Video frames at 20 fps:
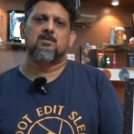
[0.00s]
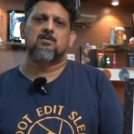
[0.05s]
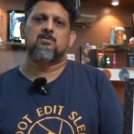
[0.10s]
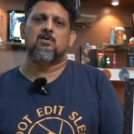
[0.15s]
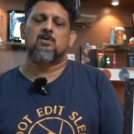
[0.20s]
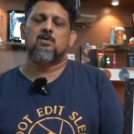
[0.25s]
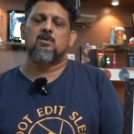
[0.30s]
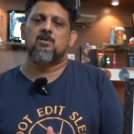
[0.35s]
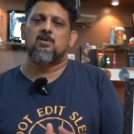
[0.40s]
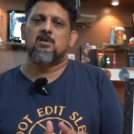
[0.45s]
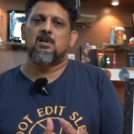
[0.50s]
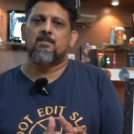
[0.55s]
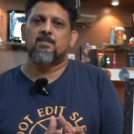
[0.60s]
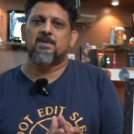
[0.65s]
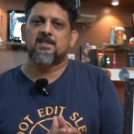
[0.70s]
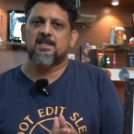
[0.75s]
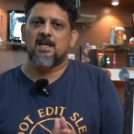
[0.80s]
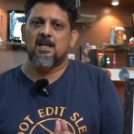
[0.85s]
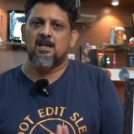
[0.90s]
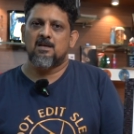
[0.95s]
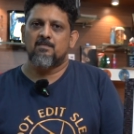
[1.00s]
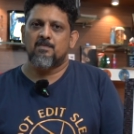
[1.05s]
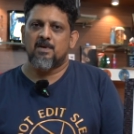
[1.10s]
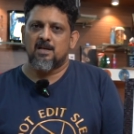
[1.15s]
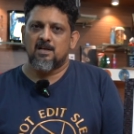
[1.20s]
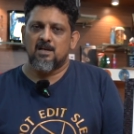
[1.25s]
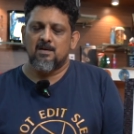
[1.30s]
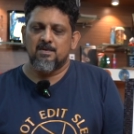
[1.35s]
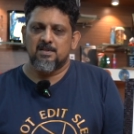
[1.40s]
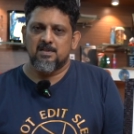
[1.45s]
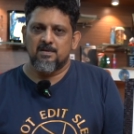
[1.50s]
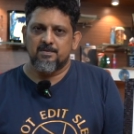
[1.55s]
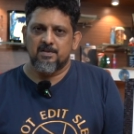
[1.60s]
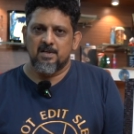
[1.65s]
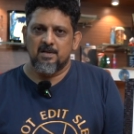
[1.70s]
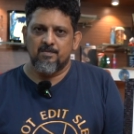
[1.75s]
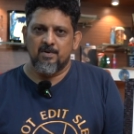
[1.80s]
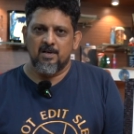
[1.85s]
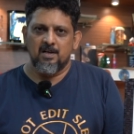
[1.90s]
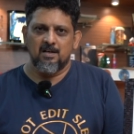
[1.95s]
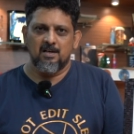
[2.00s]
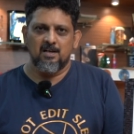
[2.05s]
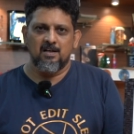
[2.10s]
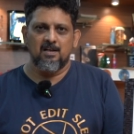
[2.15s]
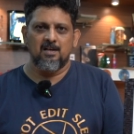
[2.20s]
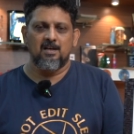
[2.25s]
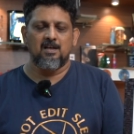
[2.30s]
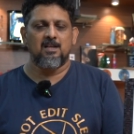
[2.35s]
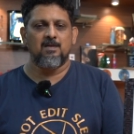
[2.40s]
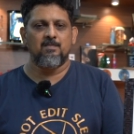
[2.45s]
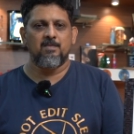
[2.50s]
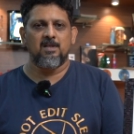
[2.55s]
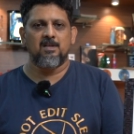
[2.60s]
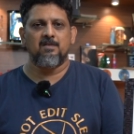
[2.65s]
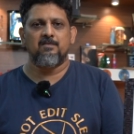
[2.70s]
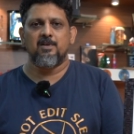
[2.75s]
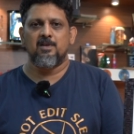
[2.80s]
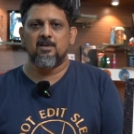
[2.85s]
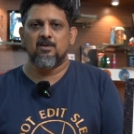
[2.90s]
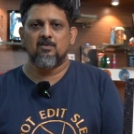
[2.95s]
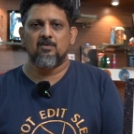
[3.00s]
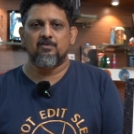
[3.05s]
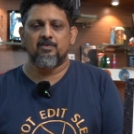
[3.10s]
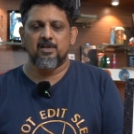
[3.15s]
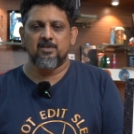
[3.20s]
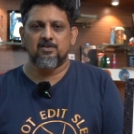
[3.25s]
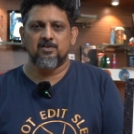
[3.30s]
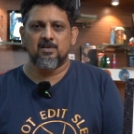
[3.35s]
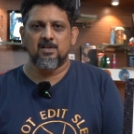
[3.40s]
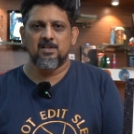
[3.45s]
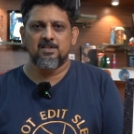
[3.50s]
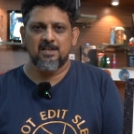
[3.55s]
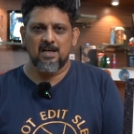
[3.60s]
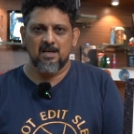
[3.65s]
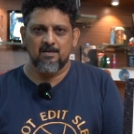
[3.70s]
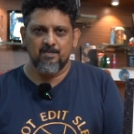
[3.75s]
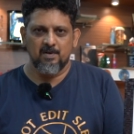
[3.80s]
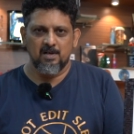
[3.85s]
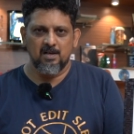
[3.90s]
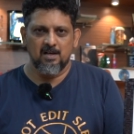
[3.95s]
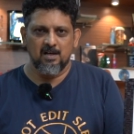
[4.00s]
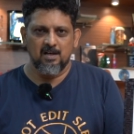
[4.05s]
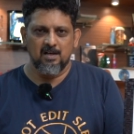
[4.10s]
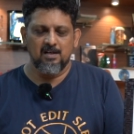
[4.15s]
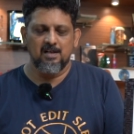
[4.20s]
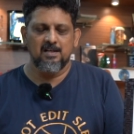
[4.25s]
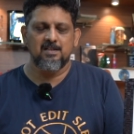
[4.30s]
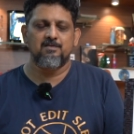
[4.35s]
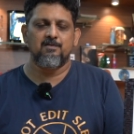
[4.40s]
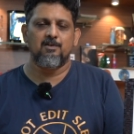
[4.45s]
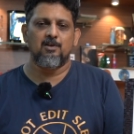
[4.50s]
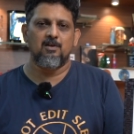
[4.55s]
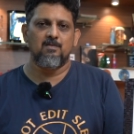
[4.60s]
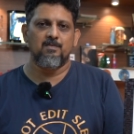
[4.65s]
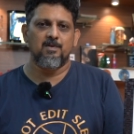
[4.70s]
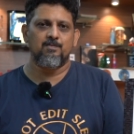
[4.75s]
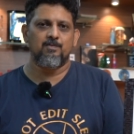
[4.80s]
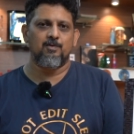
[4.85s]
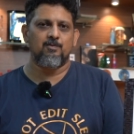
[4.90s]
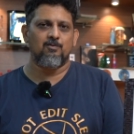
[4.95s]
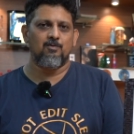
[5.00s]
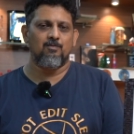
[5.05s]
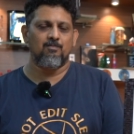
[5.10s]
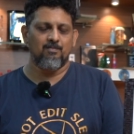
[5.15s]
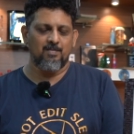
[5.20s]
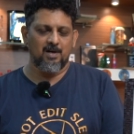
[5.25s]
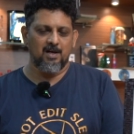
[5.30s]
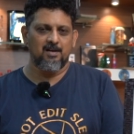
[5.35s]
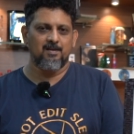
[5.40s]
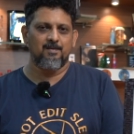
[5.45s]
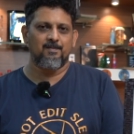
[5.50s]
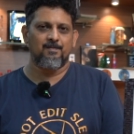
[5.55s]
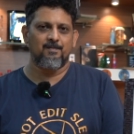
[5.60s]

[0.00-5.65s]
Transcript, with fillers: ஸோ நம்ம சேனல் மறக்காமல் சப்ஸ்கிரைப் பண்ணுங்கள் அதே மாதிரி இந்த வீடியோ உங்கள் ஃப்ரெண்ட்ஸோட ஷேர் பண்ணுங்கள் நெக்ஸ்ட் வீடியோவில் மீட் பண்ணுவோம் பாய்